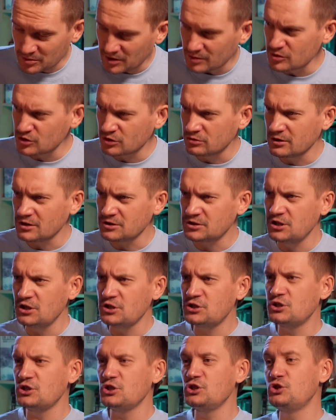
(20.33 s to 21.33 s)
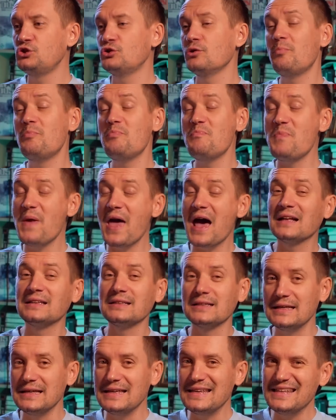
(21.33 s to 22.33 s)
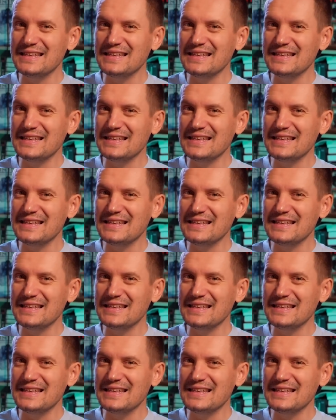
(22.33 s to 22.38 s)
потому что у нас есть еще пятый